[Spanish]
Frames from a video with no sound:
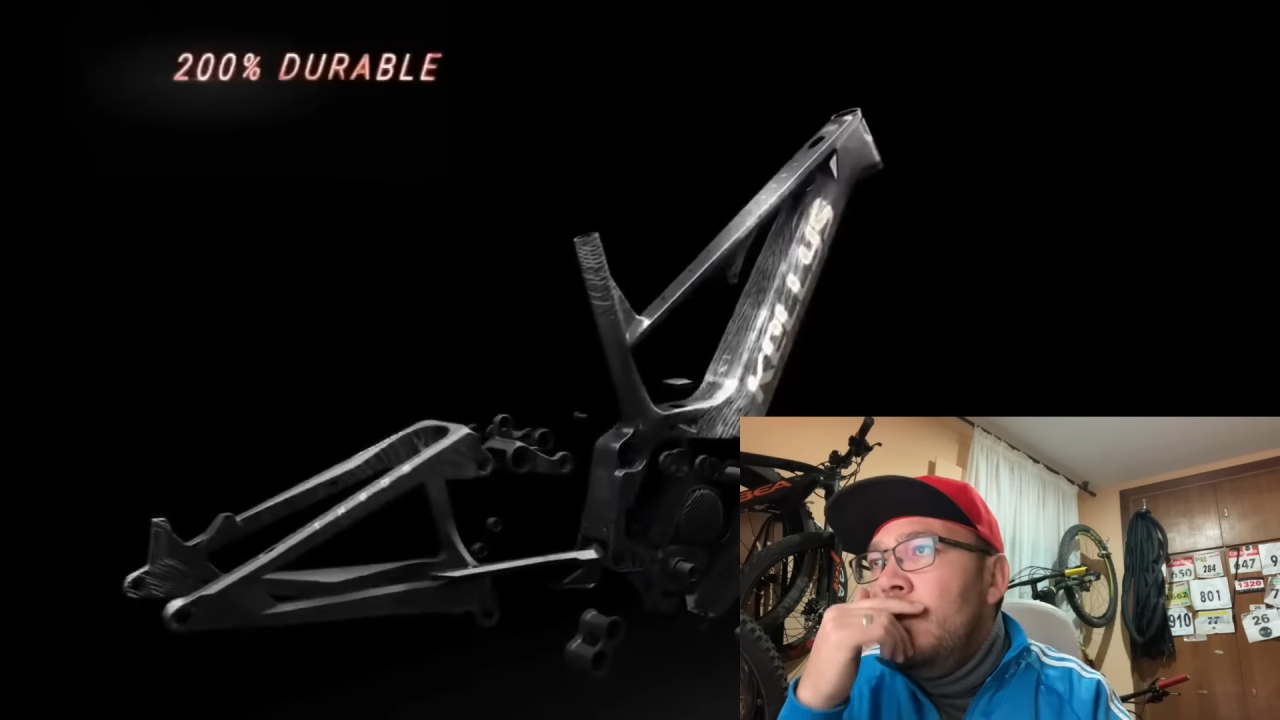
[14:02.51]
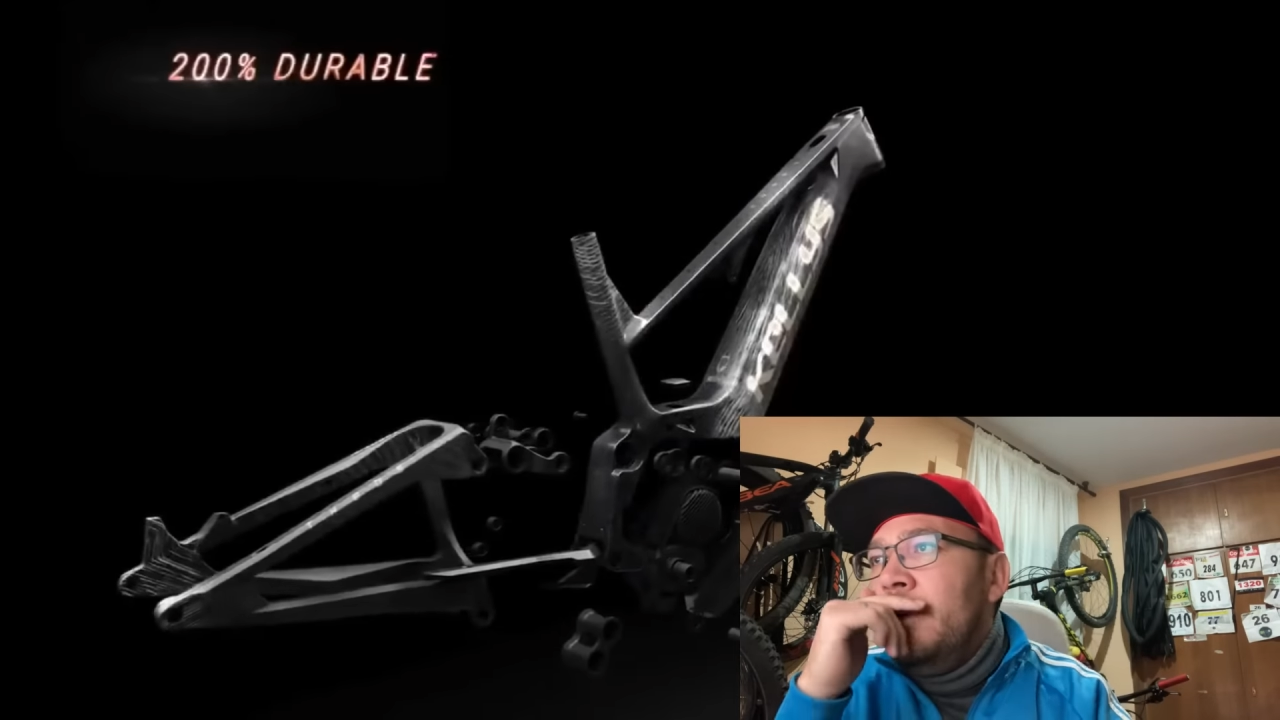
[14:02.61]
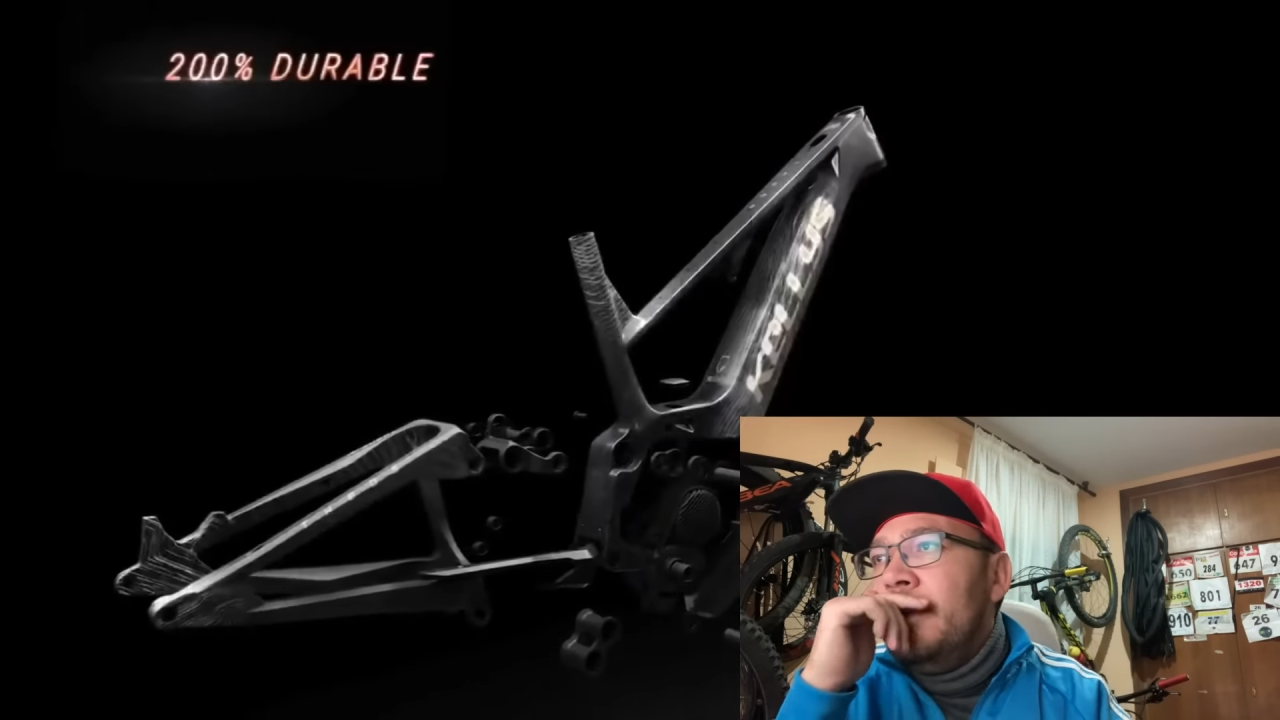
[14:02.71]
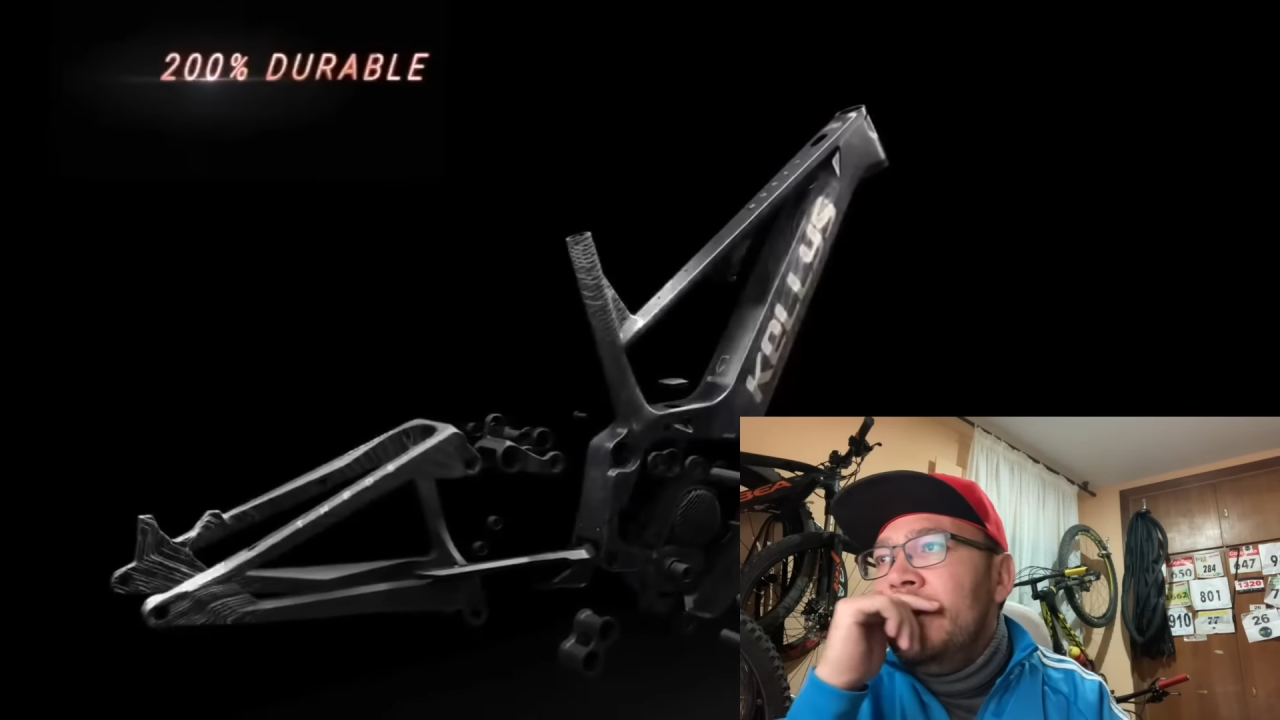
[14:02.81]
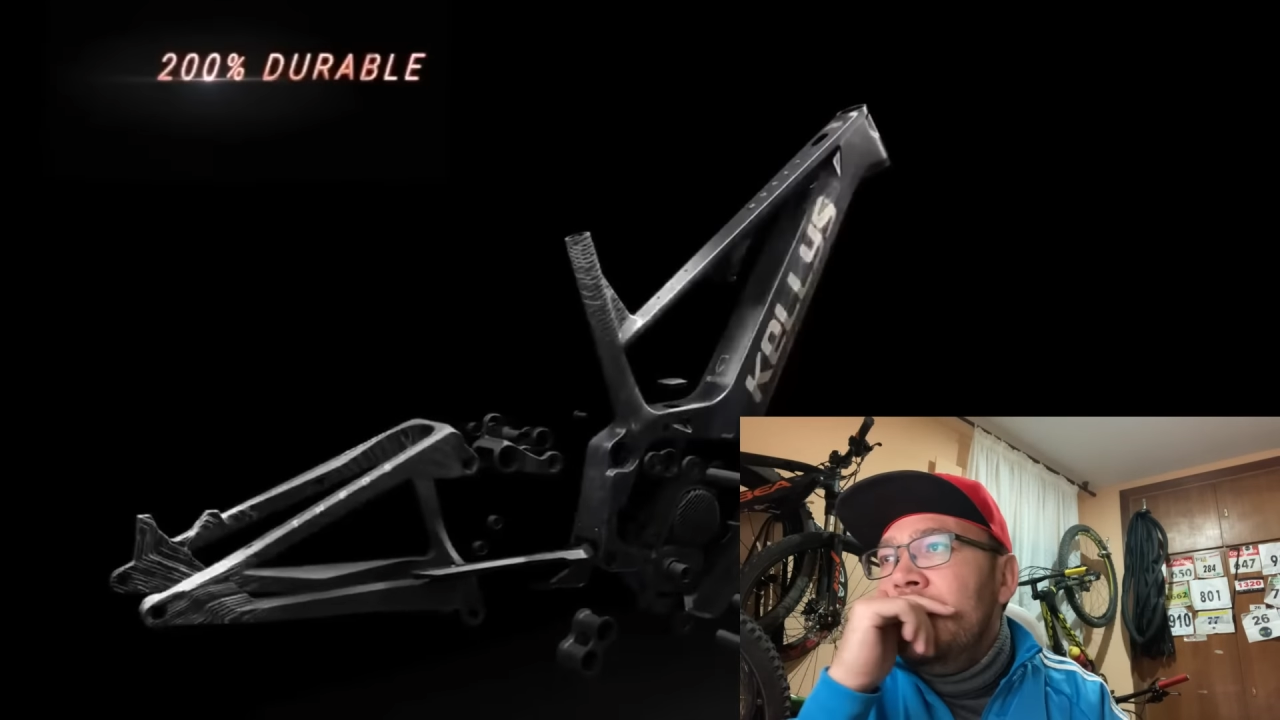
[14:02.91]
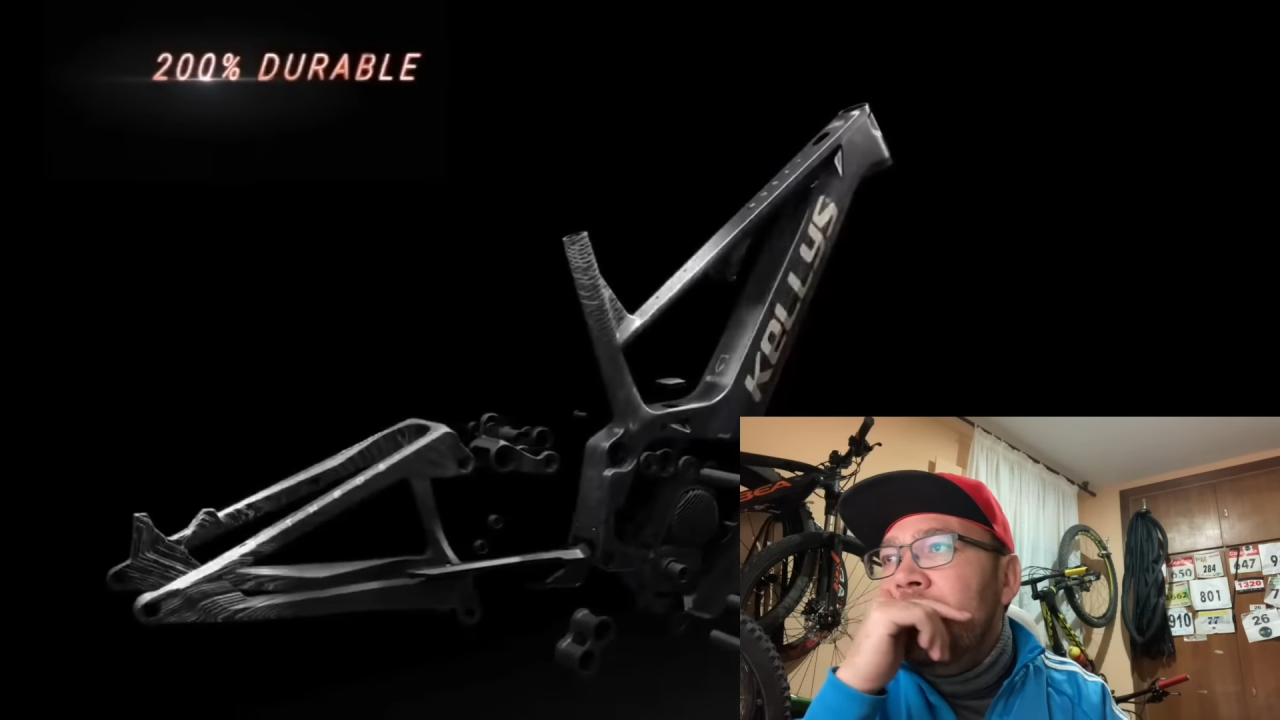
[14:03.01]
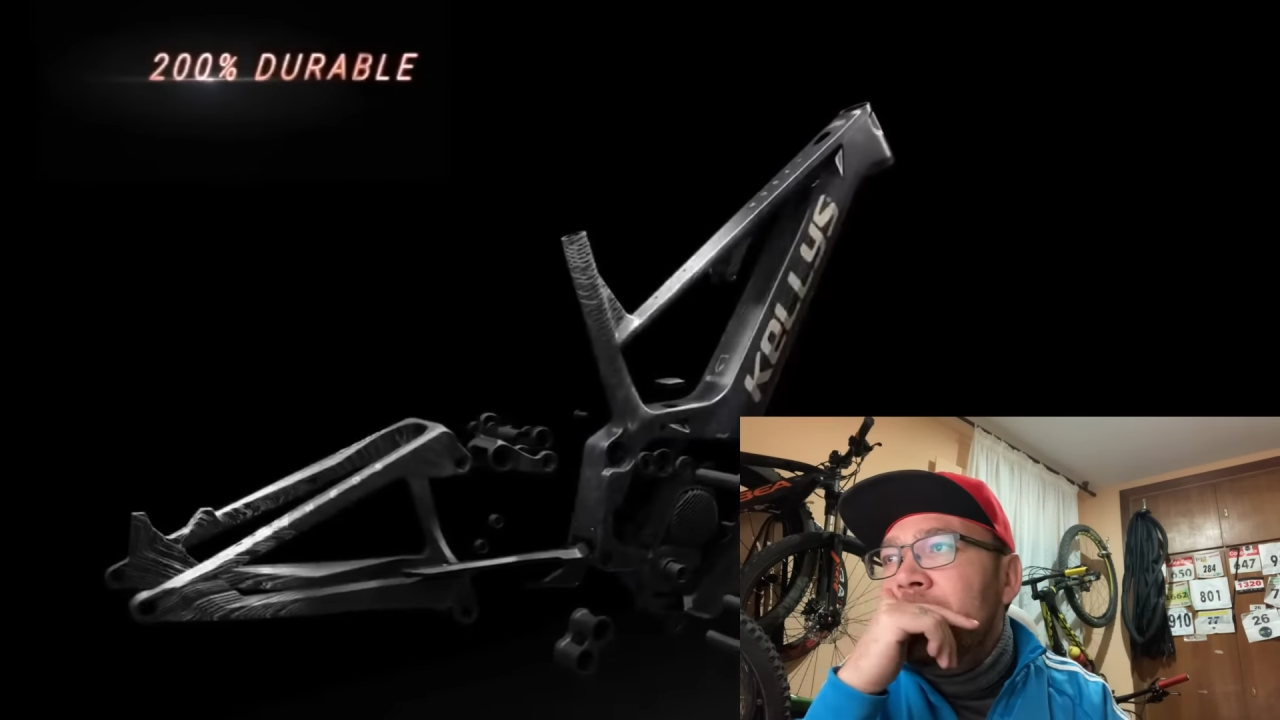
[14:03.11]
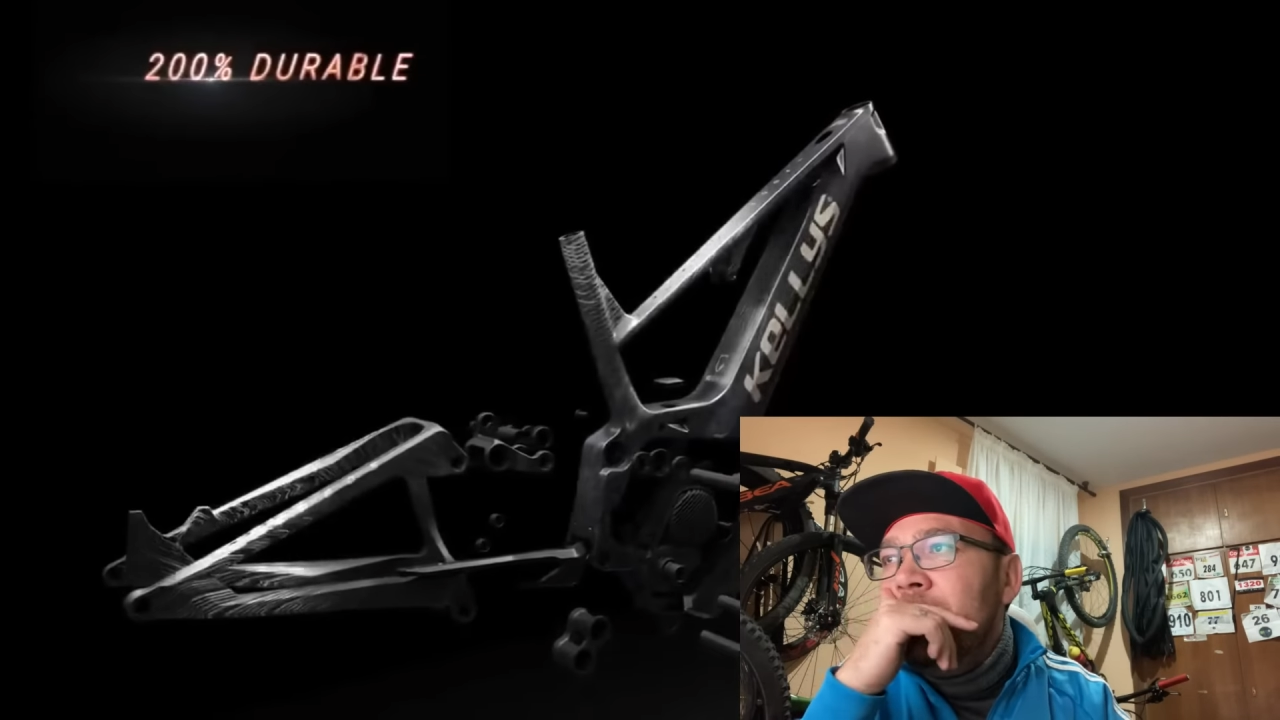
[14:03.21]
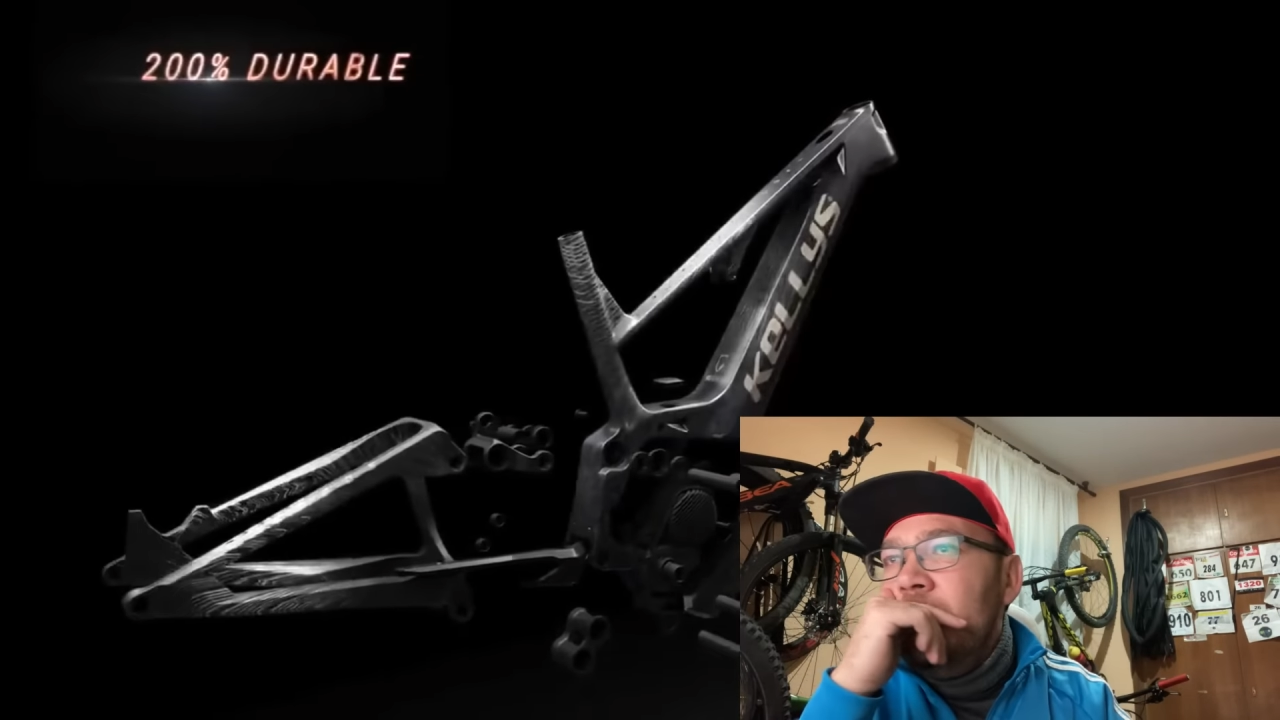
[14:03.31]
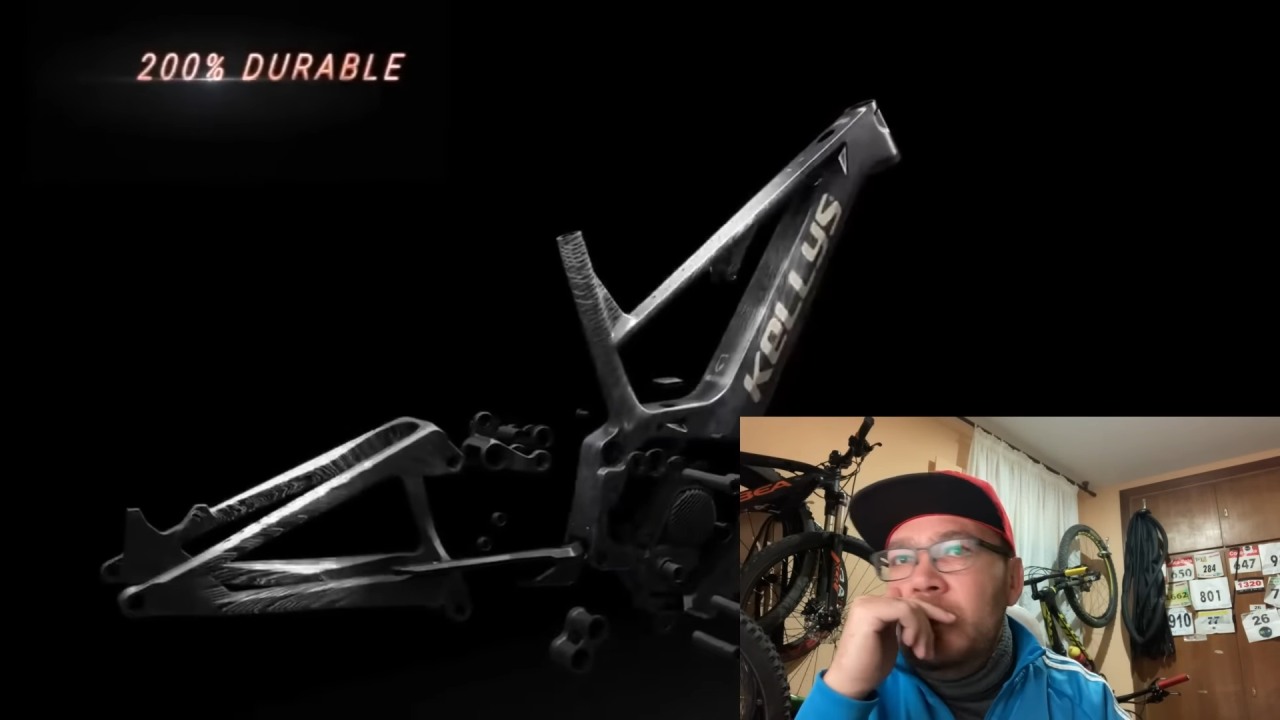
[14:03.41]

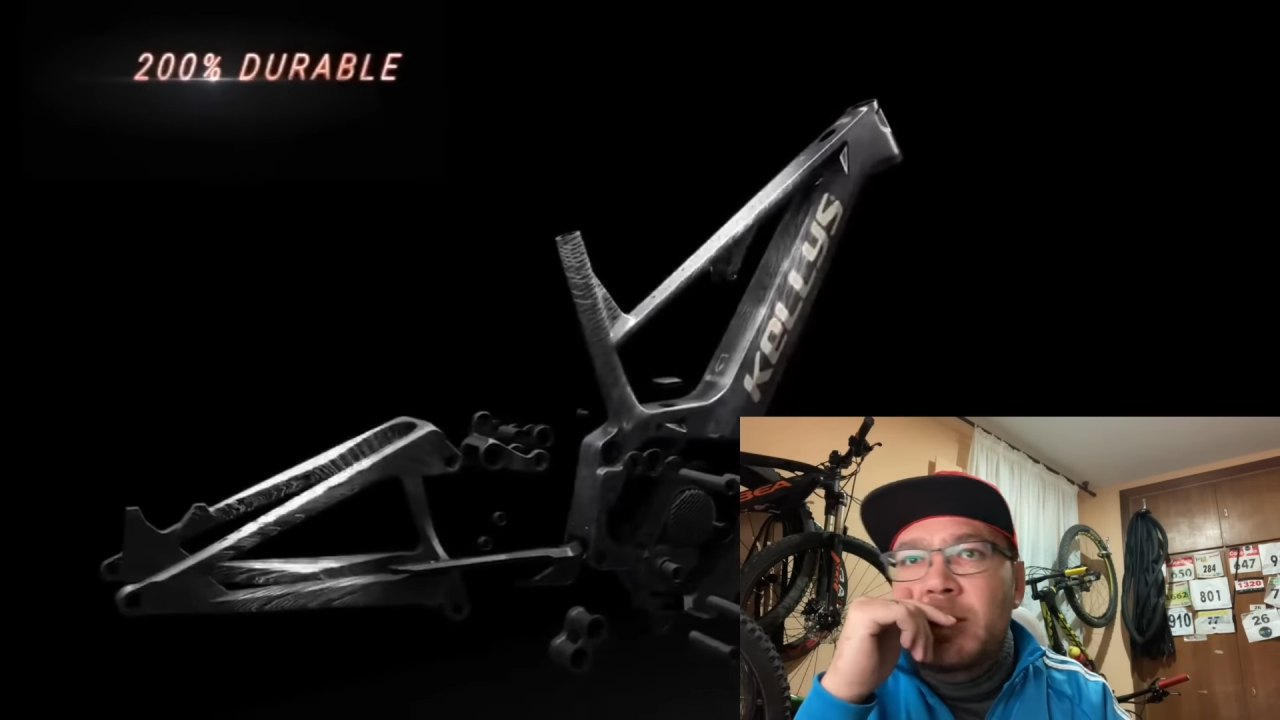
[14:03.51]
bastante